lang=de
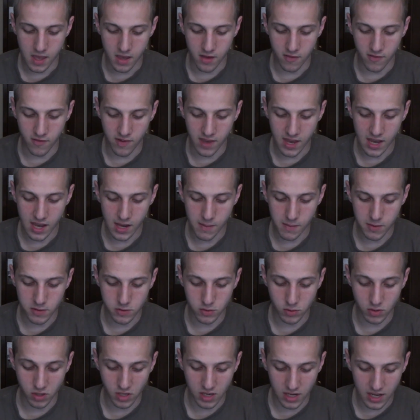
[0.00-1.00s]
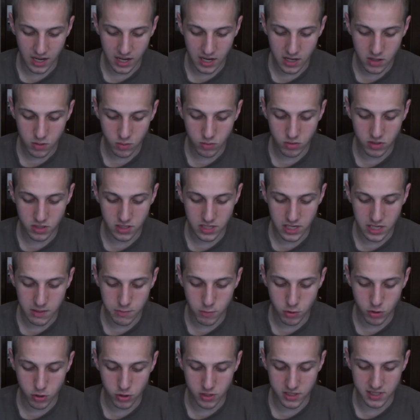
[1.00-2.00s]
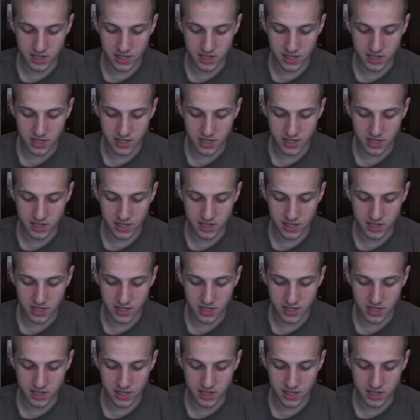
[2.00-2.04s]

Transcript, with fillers: Wer aber so klein und demütig